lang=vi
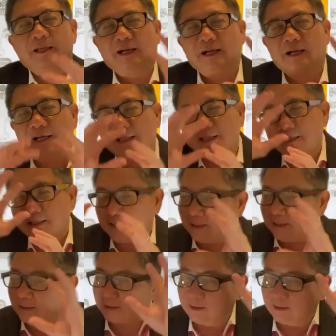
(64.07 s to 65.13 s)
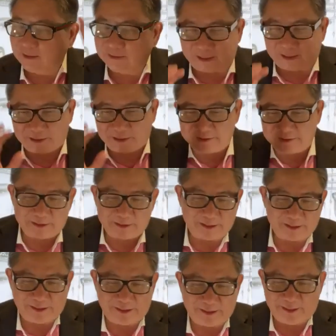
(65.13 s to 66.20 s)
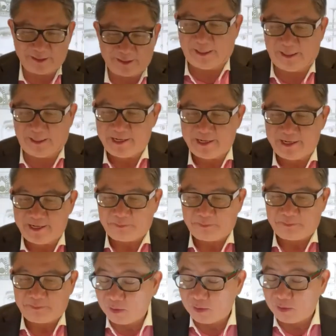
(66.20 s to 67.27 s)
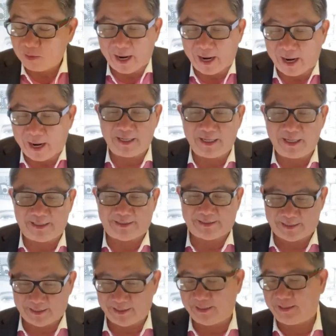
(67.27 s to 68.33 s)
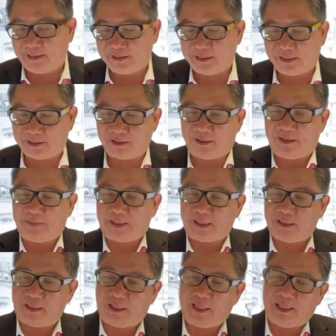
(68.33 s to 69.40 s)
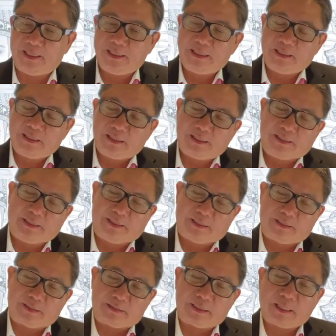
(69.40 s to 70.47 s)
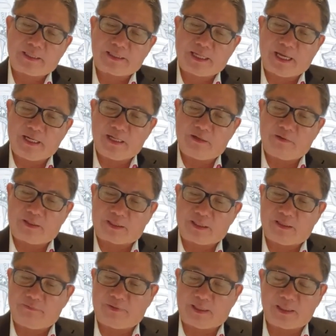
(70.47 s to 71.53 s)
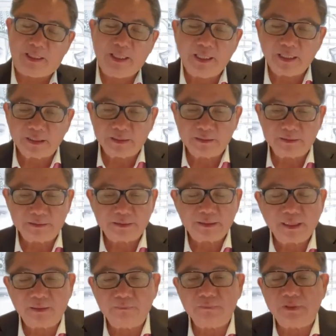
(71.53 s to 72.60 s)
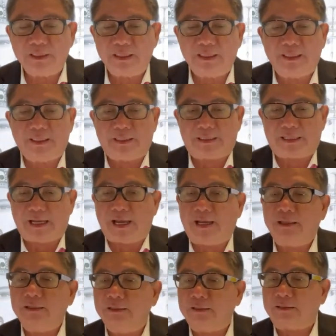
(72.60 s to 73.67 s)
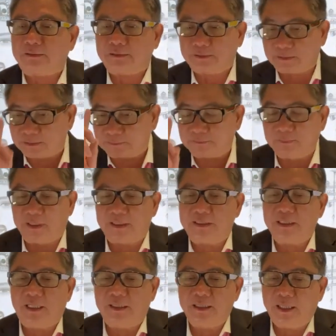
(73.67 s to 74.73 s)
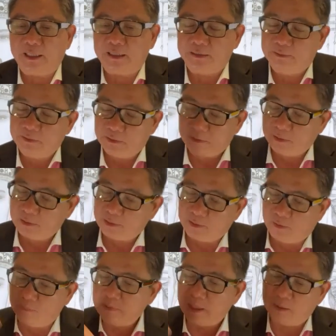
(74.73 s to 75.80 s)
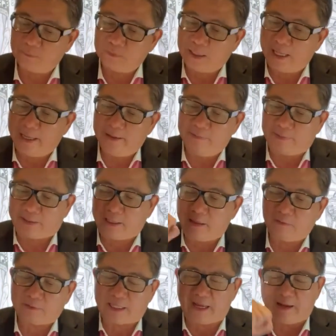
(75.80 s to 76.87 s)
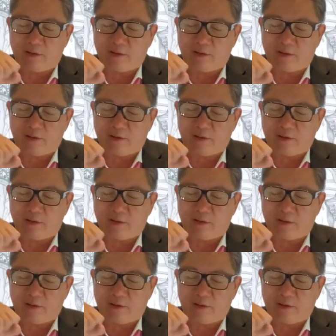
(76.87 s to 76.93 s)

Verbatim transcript: à, cái gì tứ tượng rồi à, bát quái gì đó đó nó sẽ có mấy cái đó tất cả đều là cơ bản hết không có ai cãi được bề trên hết cũng không có ai mà kéo tay